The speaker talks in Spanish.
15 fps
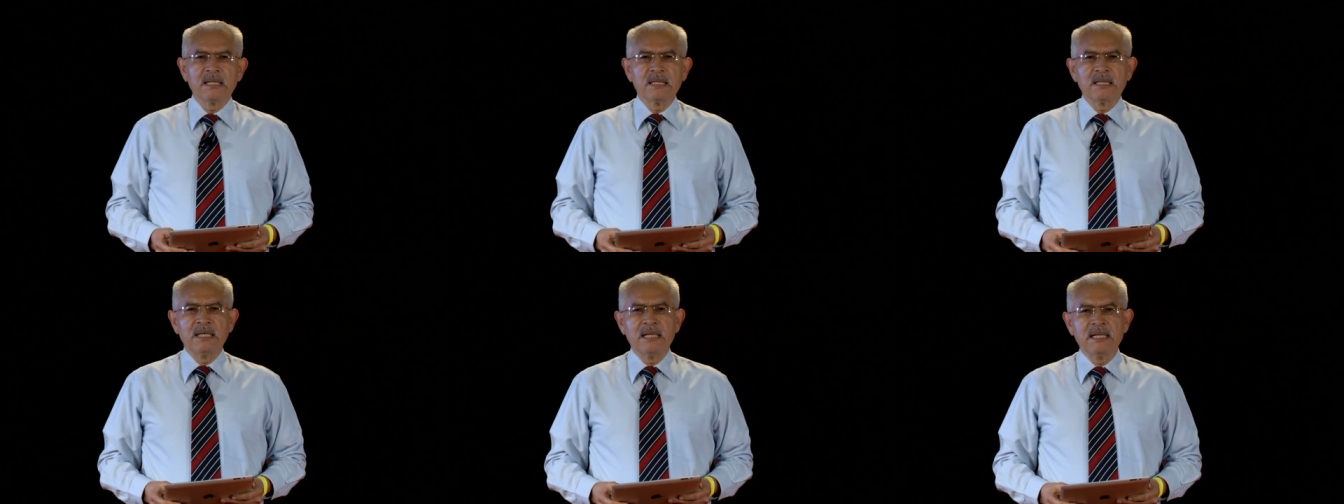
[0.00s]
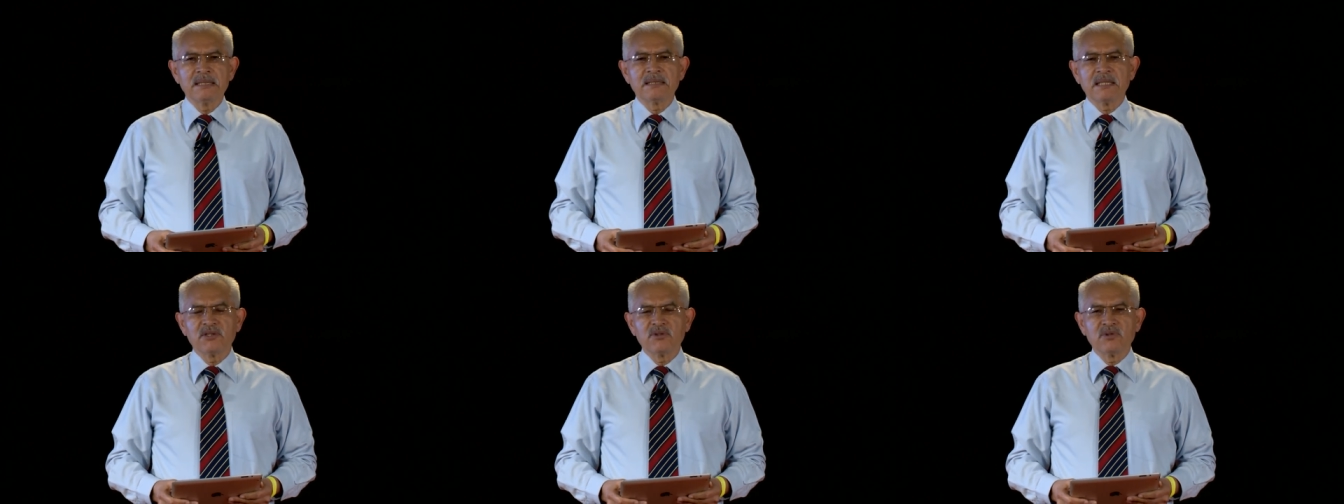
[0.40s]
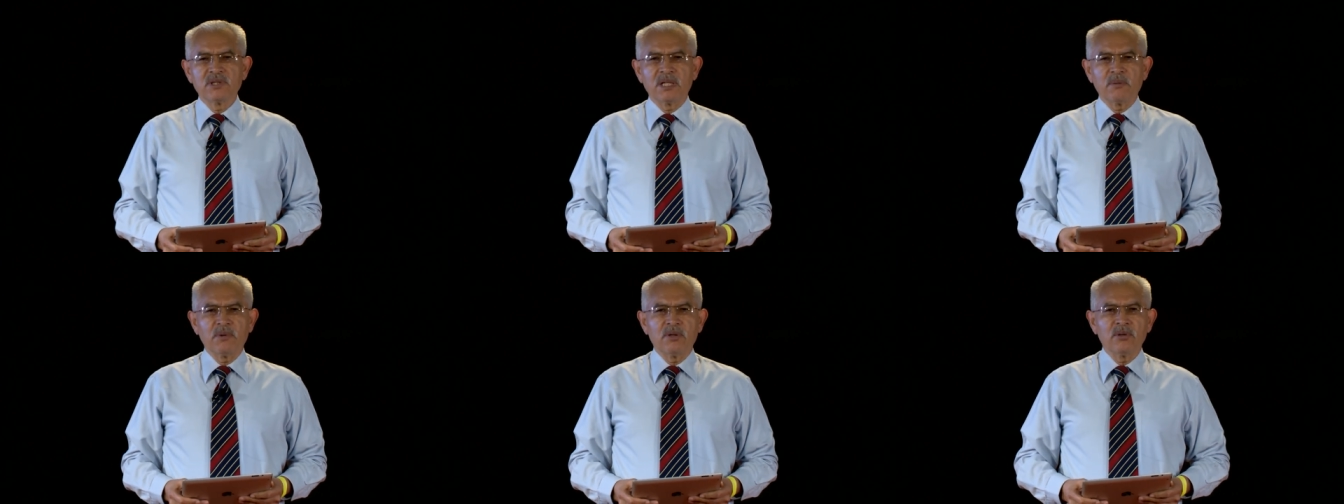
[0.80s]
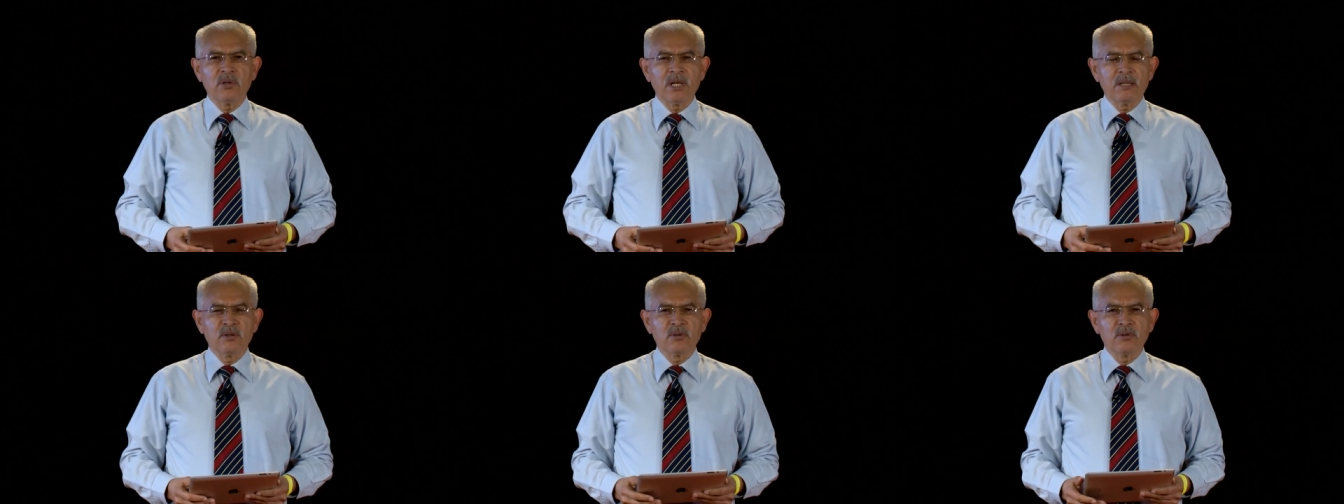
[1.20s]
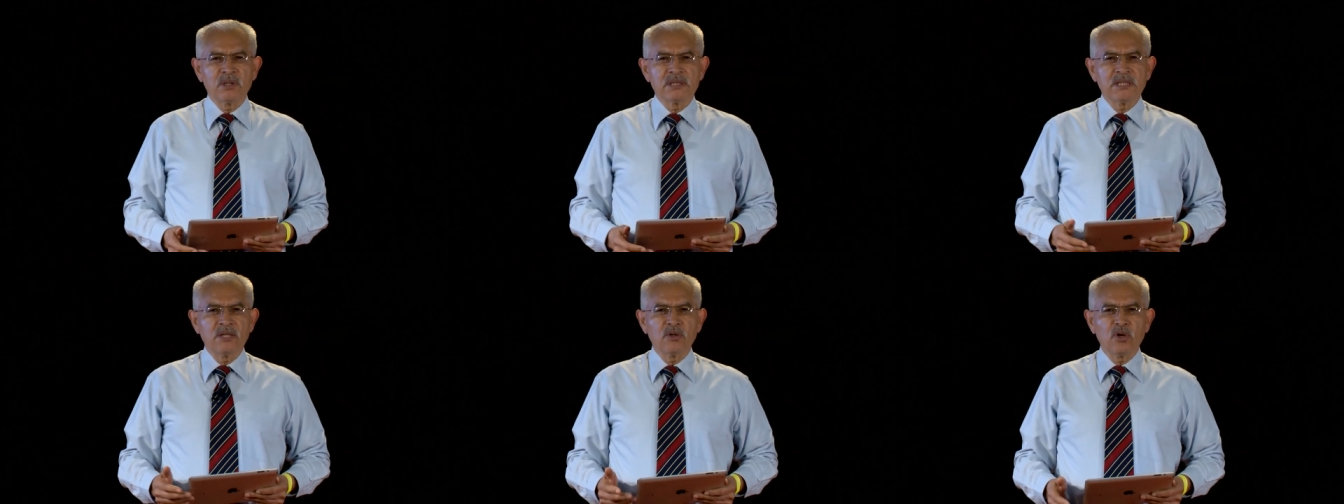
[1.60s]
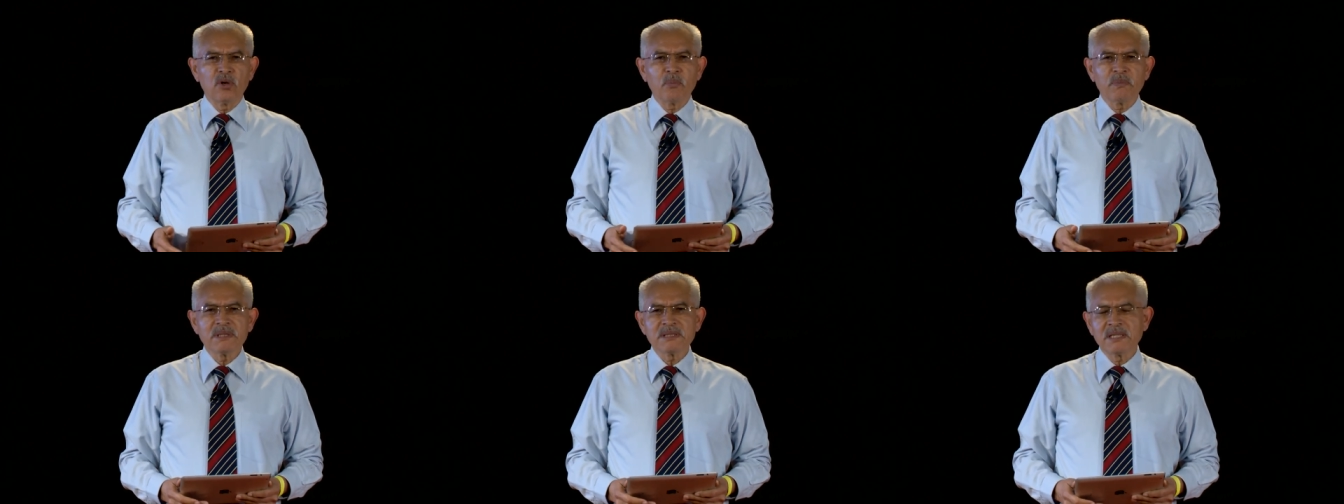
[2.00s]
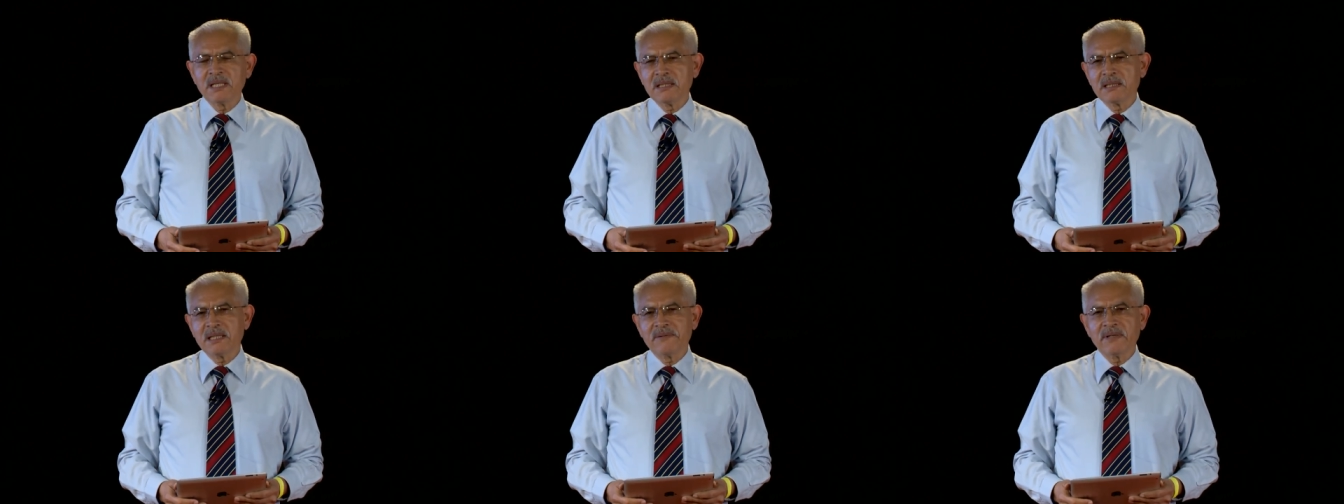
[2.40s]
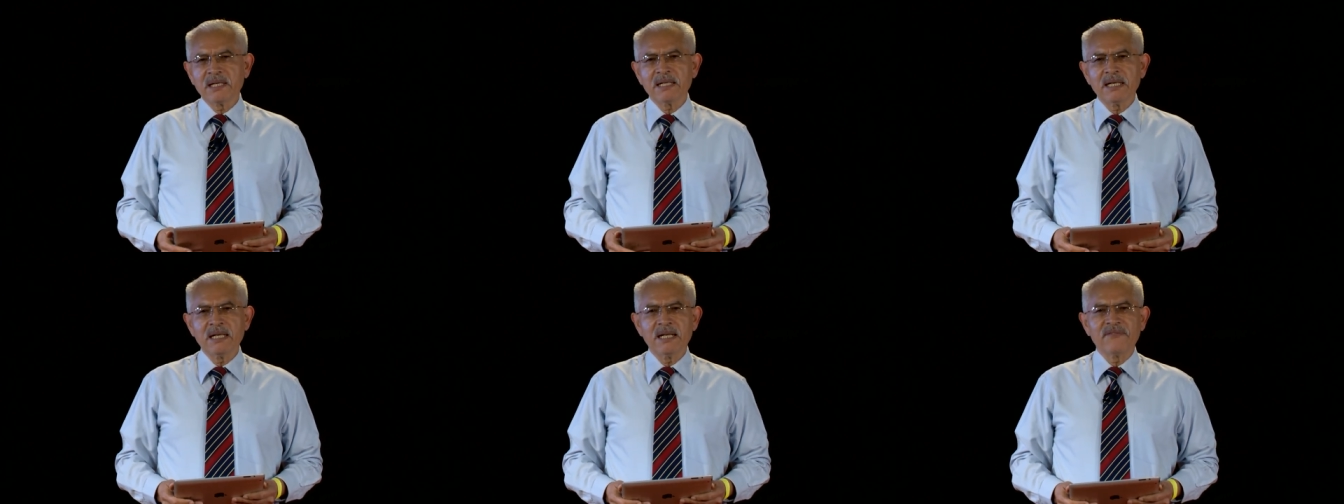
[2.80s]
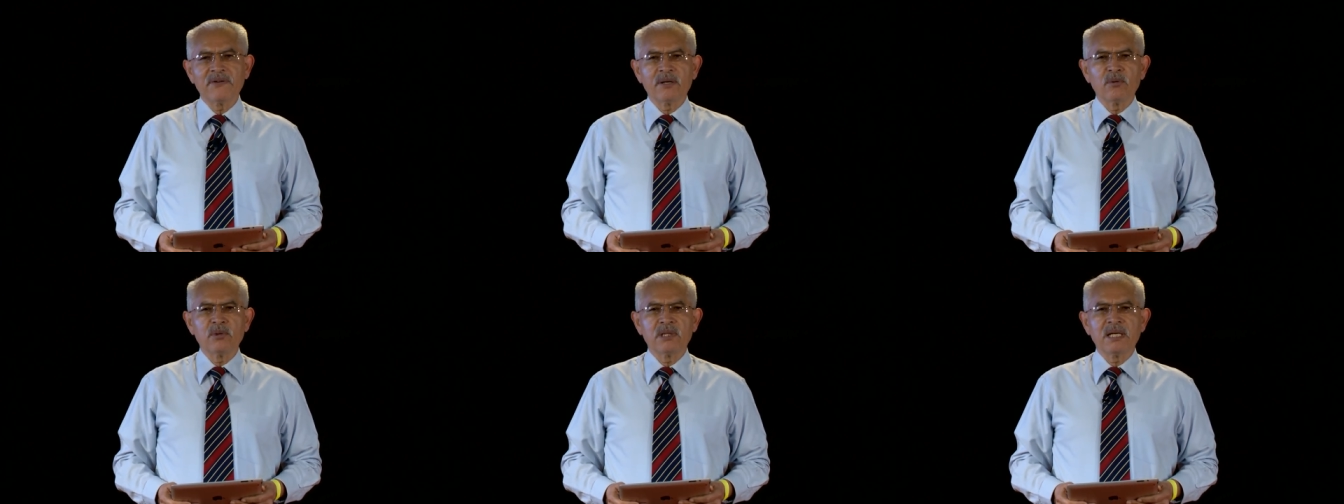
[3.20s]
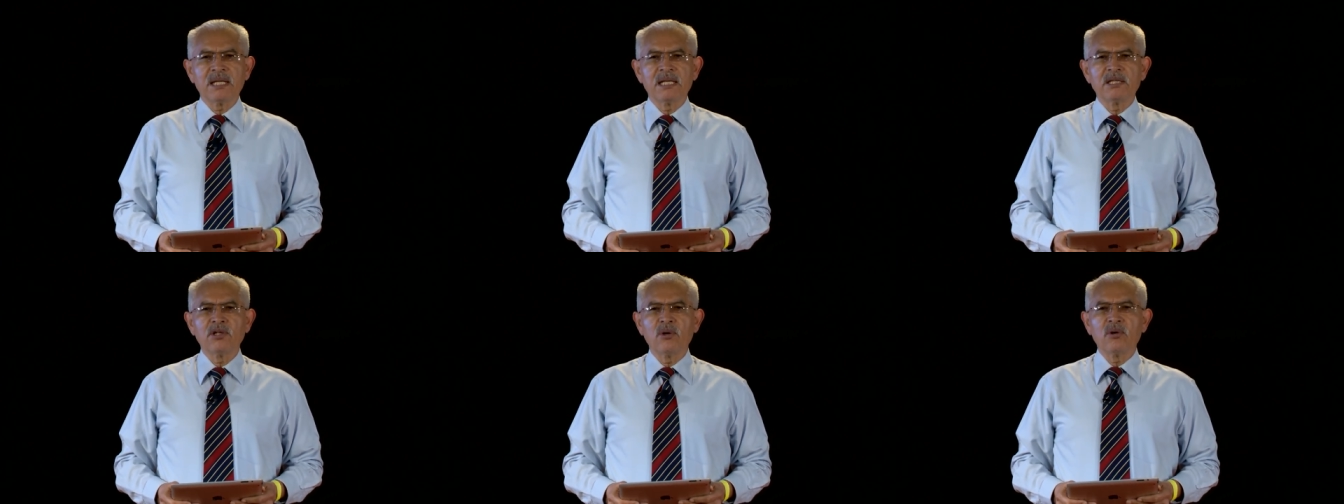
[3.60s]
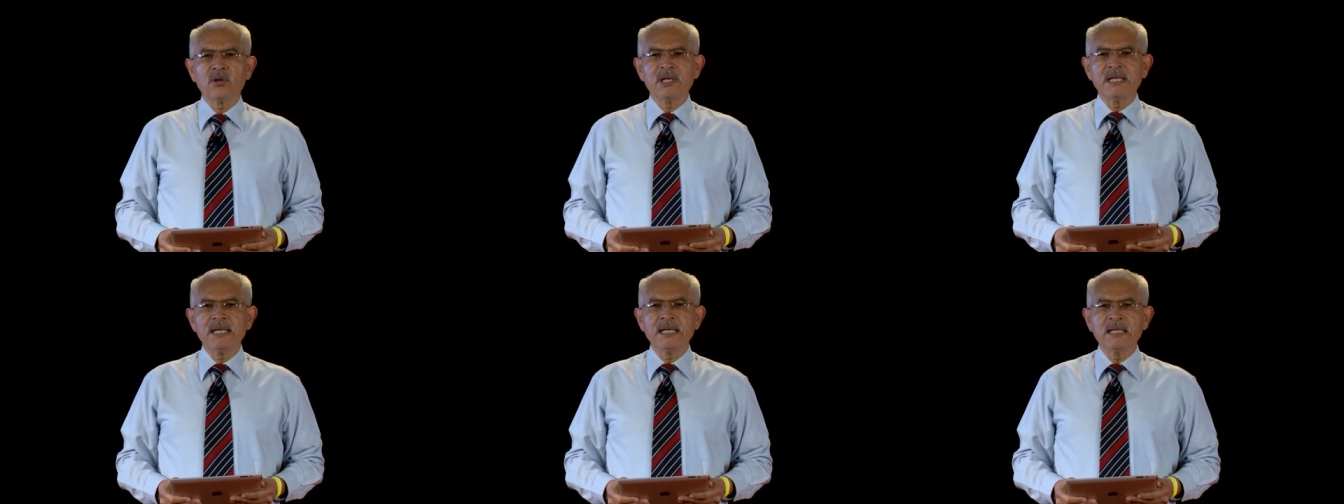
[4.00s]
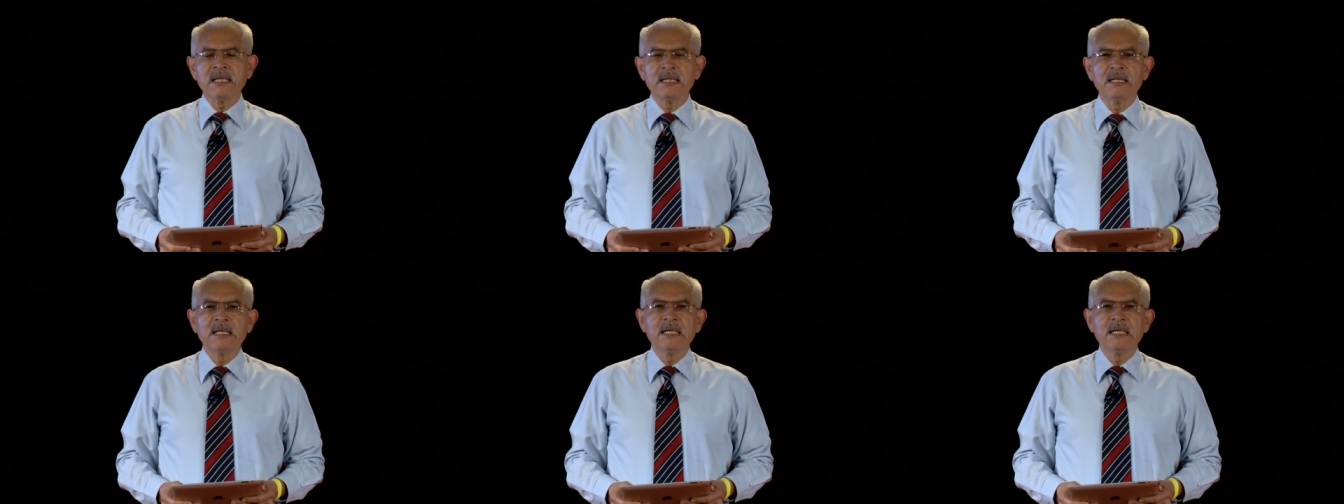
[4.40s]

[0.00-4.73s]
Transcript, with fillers: de este su servidor, el doctor Isidro López, quien trabaja en la Facultad de Teología